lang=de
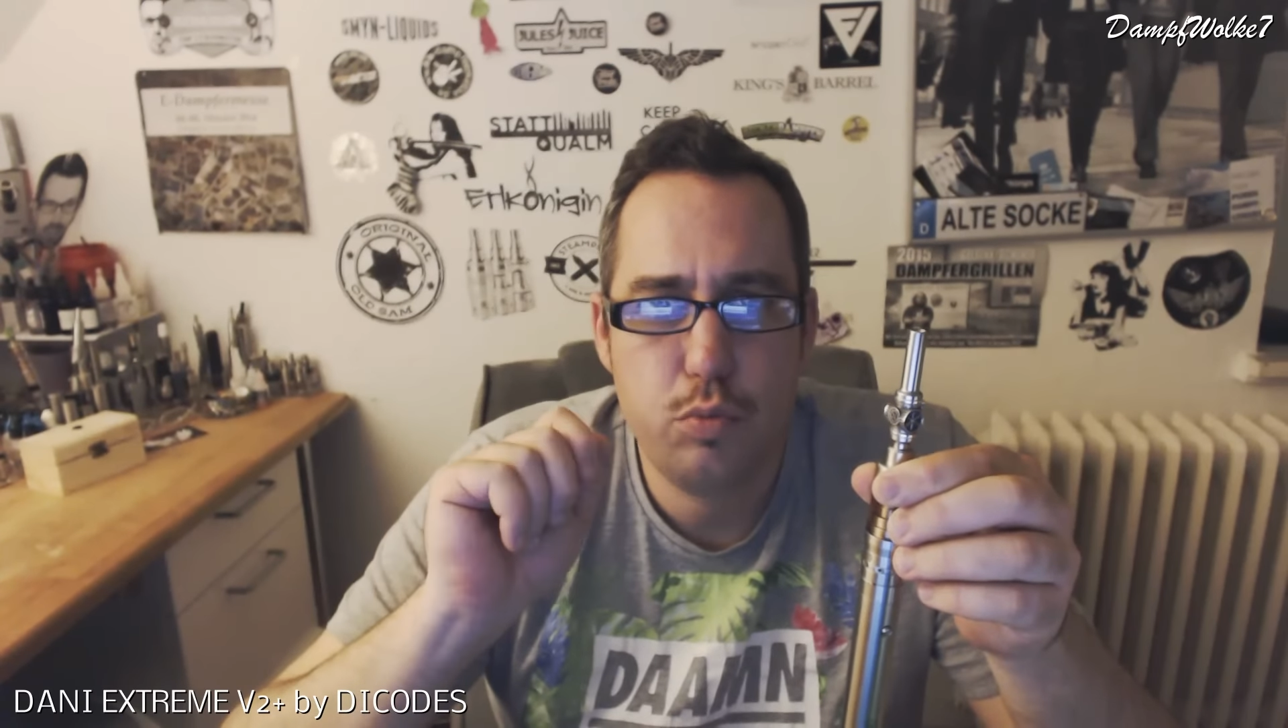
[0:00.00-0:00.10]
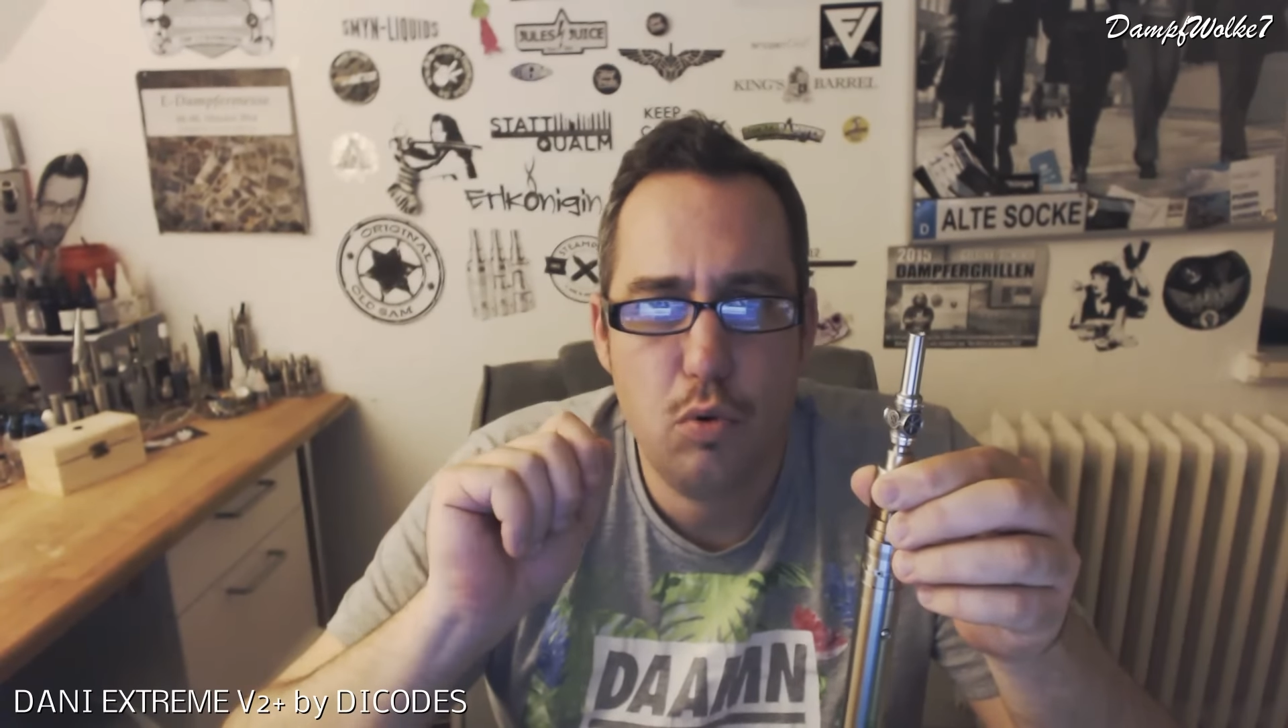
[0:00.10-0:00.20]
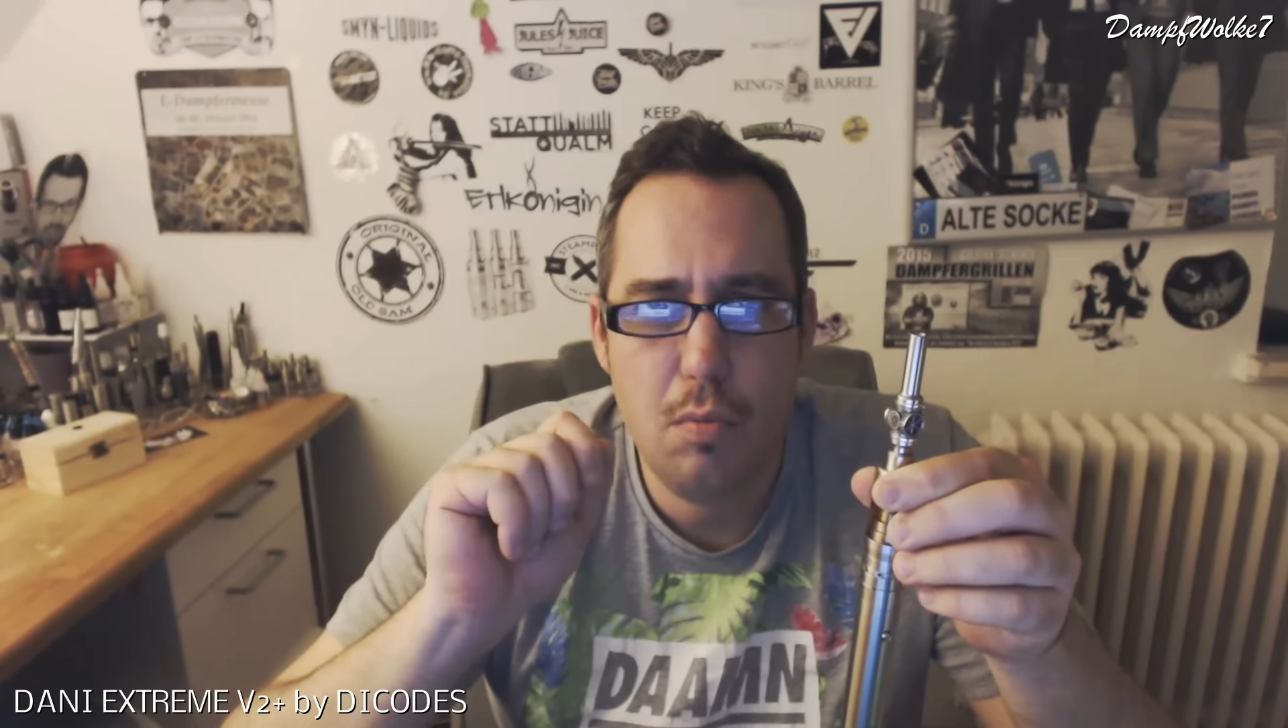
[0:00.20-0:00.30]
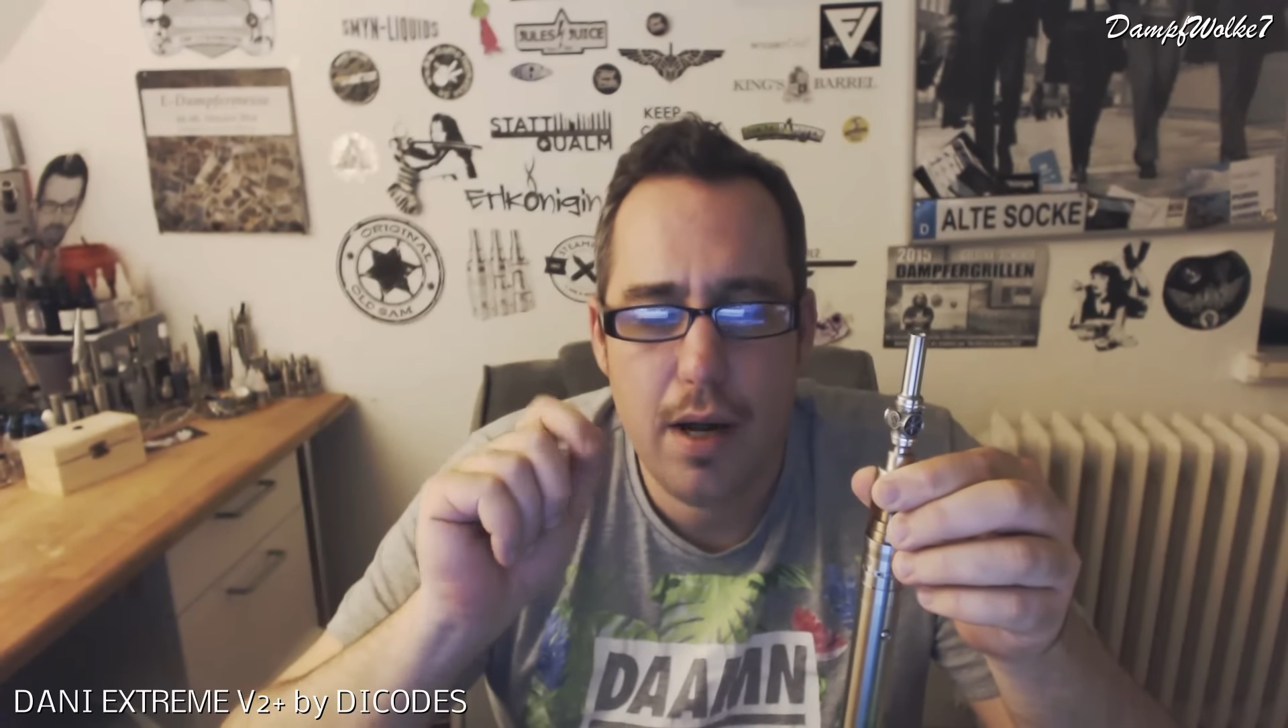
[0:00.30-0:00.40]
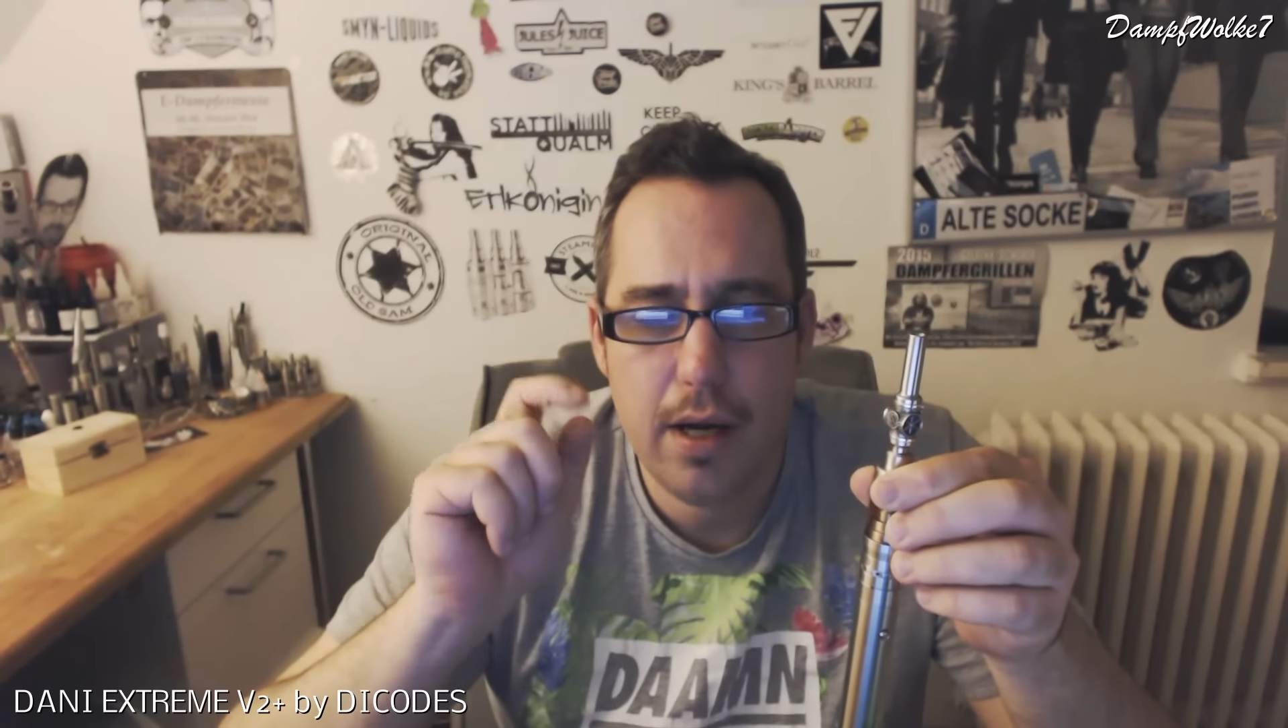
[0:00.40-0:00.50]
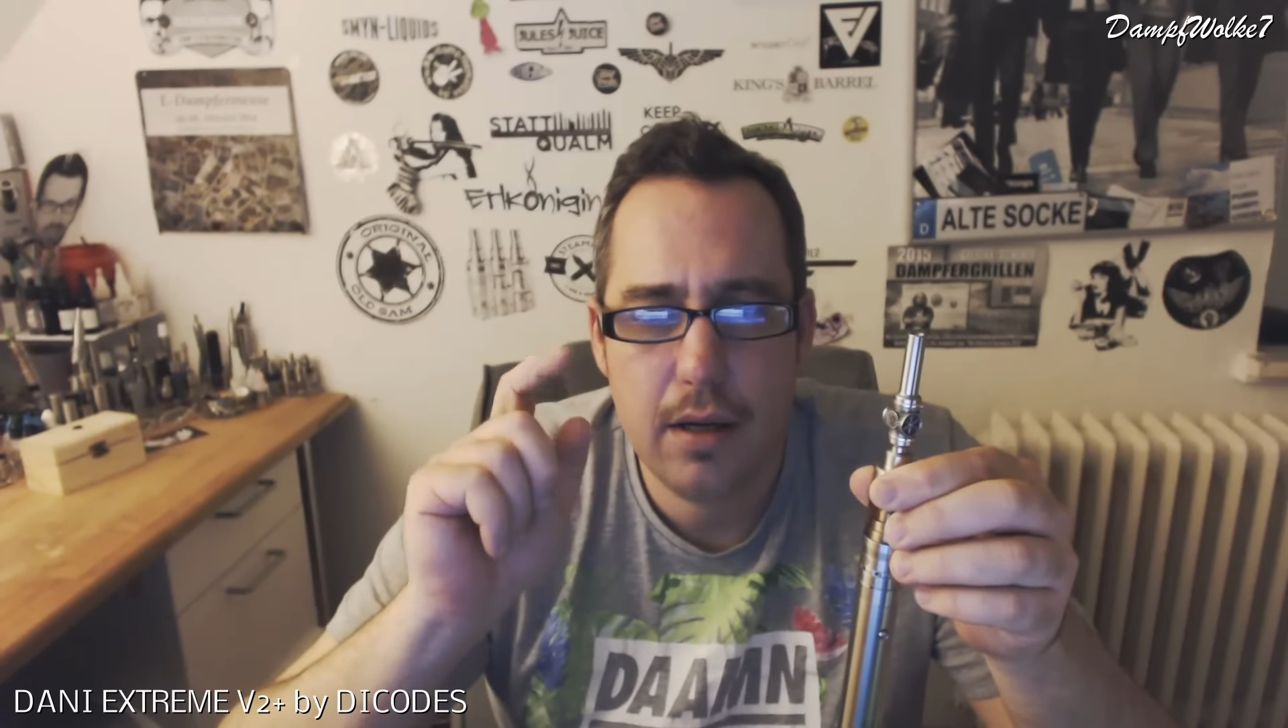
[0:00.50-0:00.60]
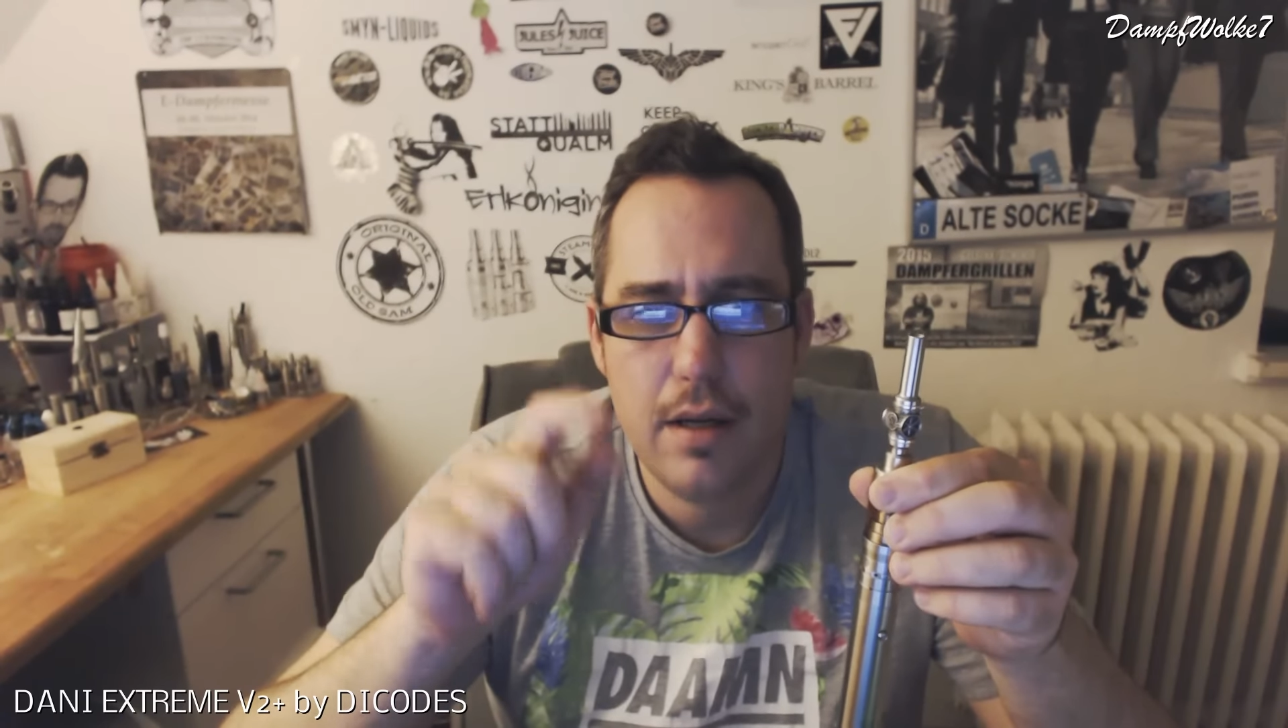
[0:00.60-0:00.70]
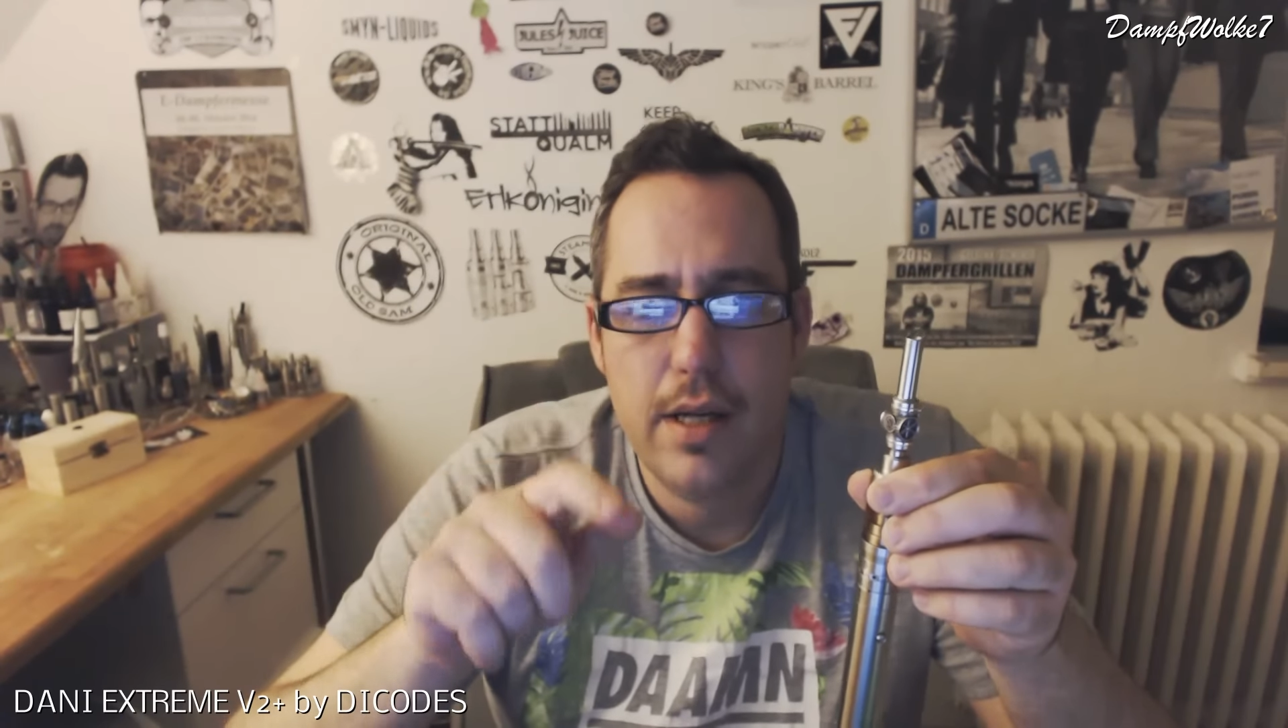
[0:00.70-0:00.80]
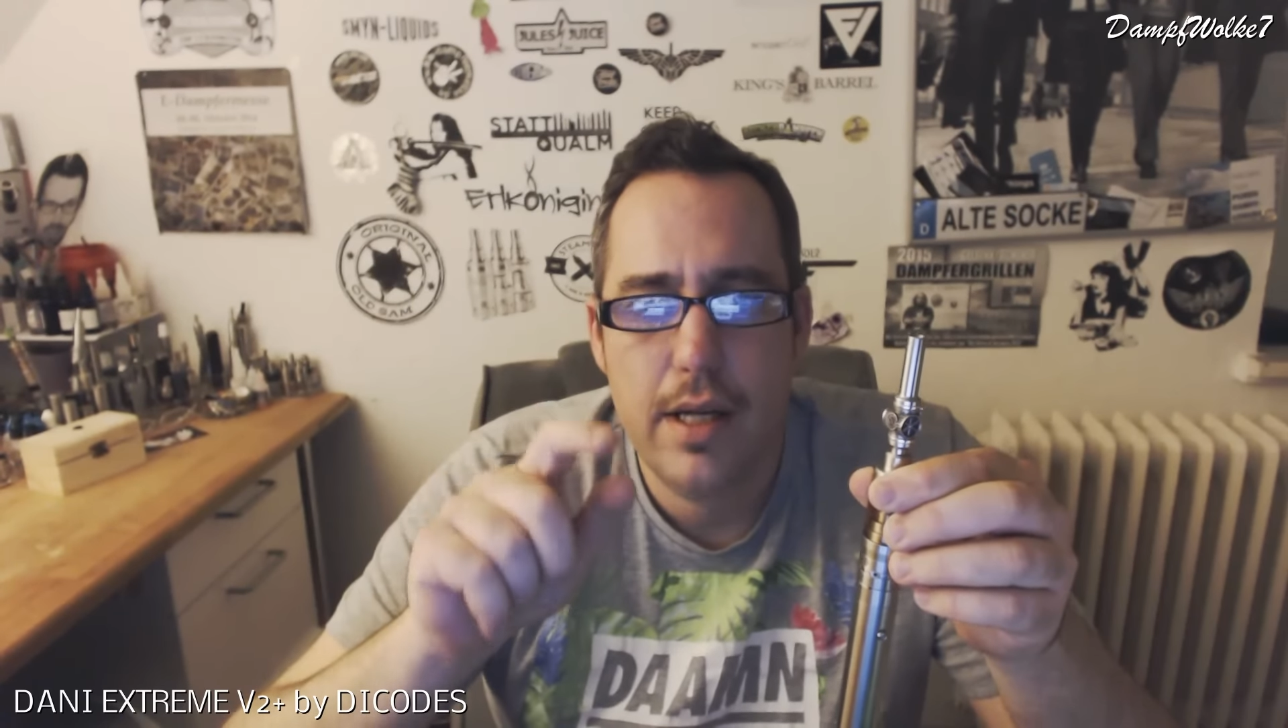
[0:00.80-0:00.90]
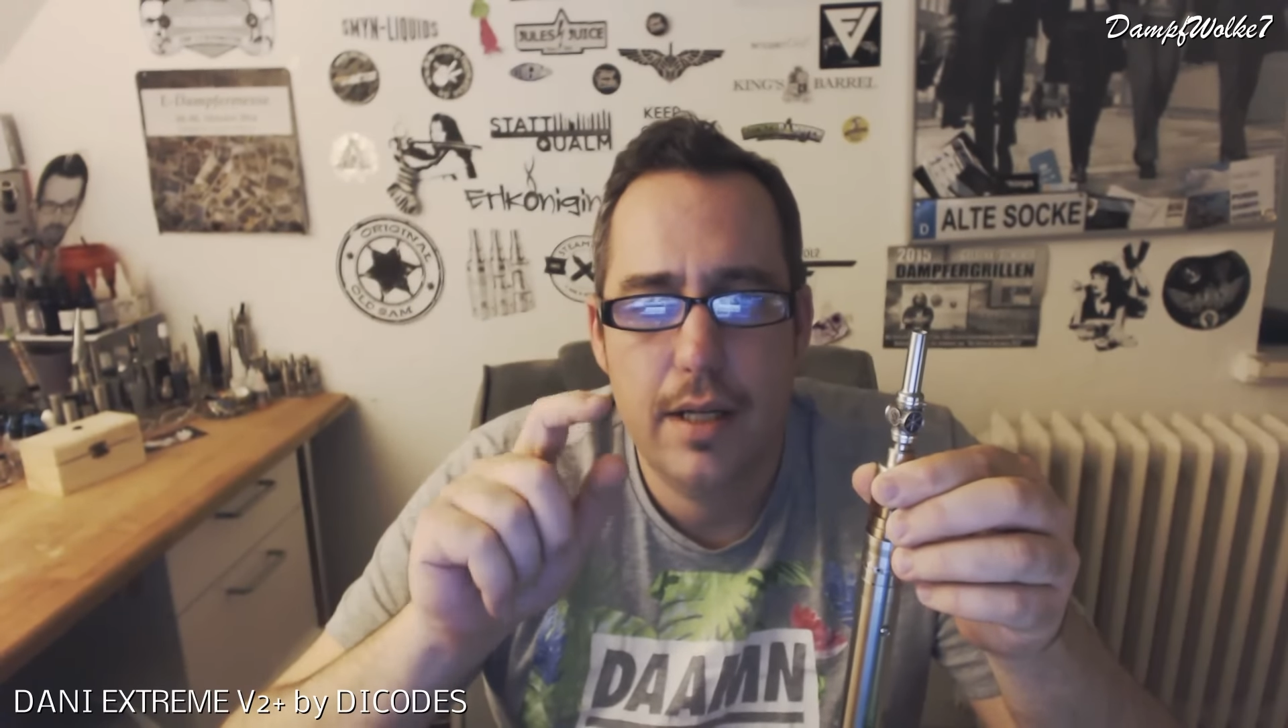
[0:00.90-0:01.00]

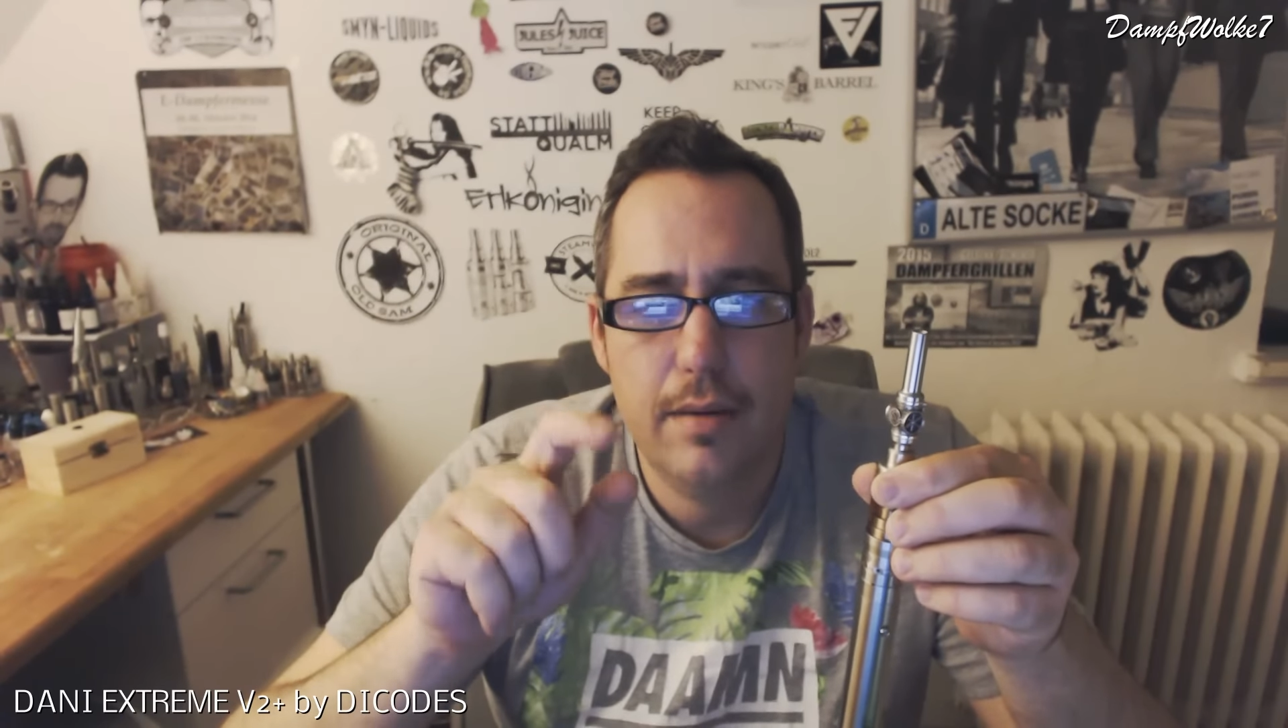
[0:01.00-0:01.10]
Sprungmarken,